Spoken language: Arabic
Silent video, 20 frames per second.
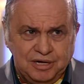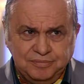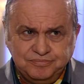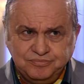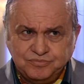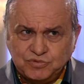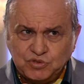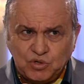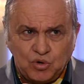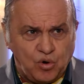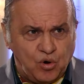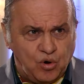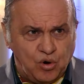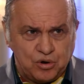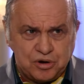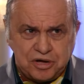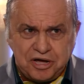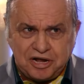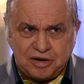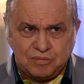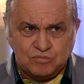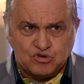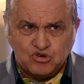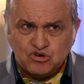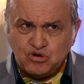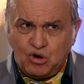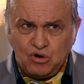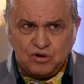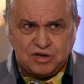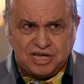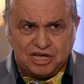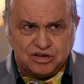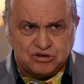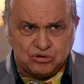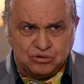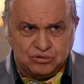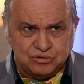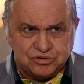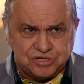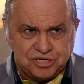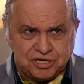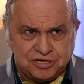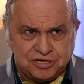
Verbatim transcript: رح تفهمي فيه هالحكي بس خايف